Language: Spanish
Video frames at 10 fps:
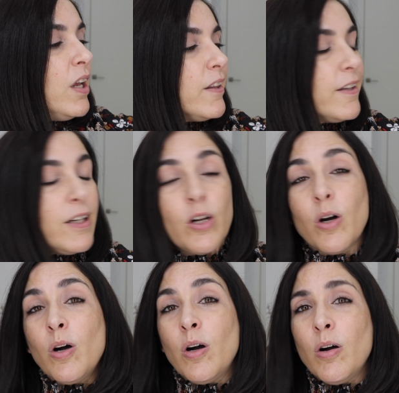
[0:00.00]
de
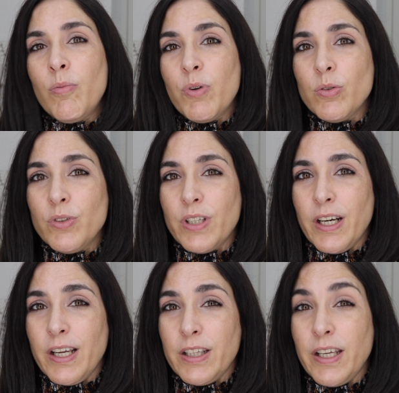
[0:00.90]
los
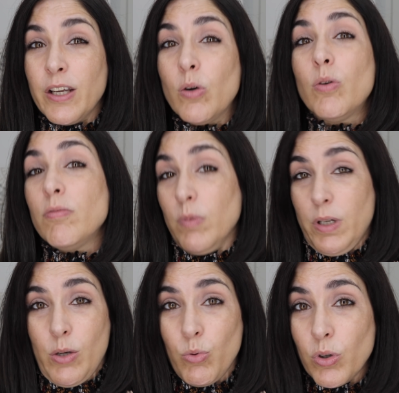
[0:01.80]
bronzers que tengo,
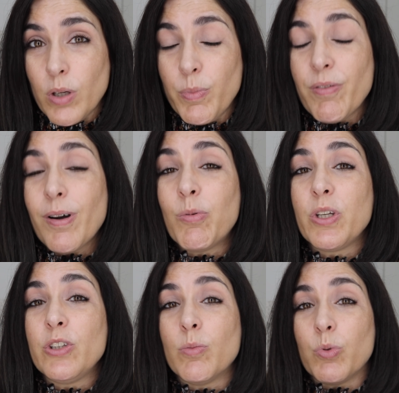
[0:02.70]
que es uno de mis
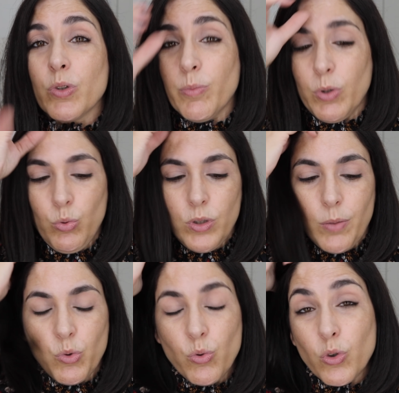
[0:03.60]
favoritos porque me gusta
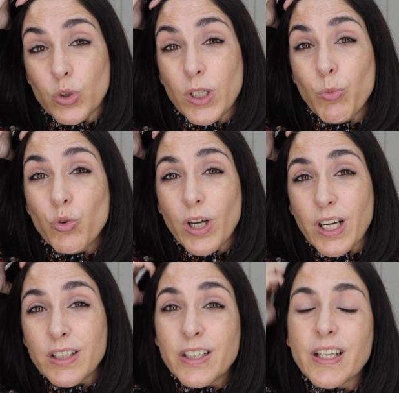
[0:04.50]
mucho, trae mucha
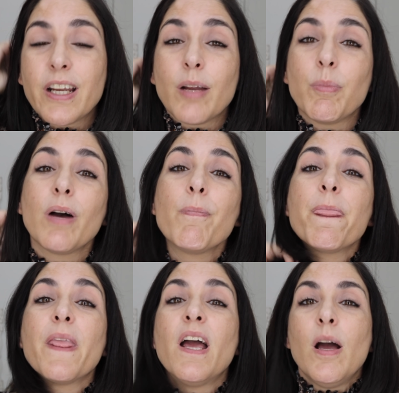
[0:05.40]
cantidad y demás,
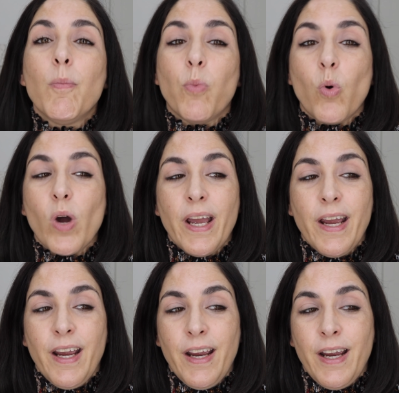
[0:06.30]

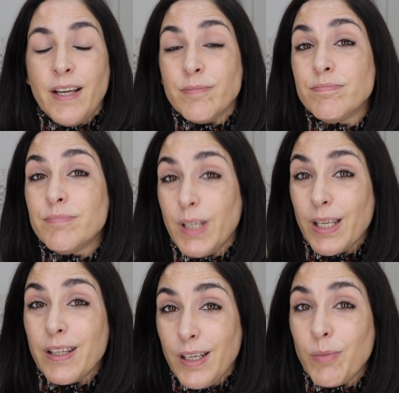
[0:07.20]
pues me
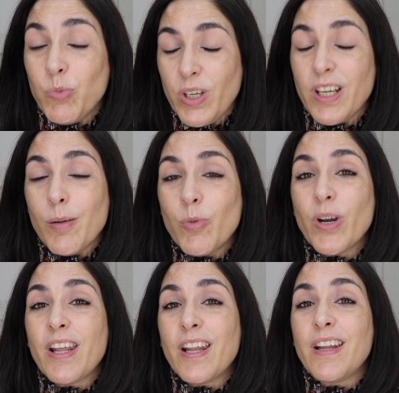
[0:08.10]
quedé muy
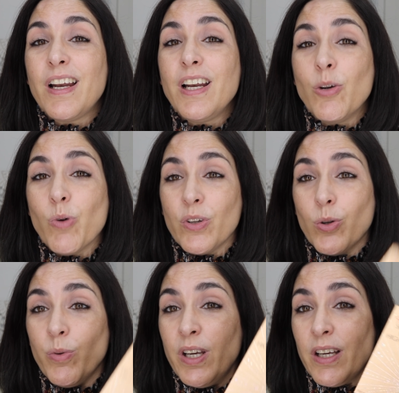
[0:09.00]
enamorada de él y cuando
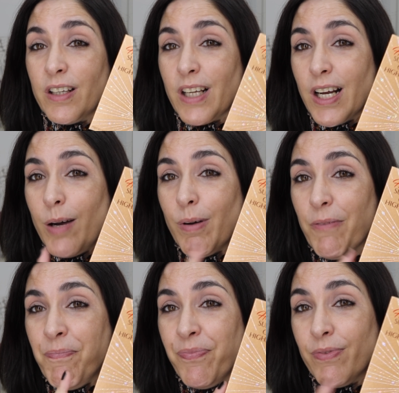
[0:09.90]
vi que sacaba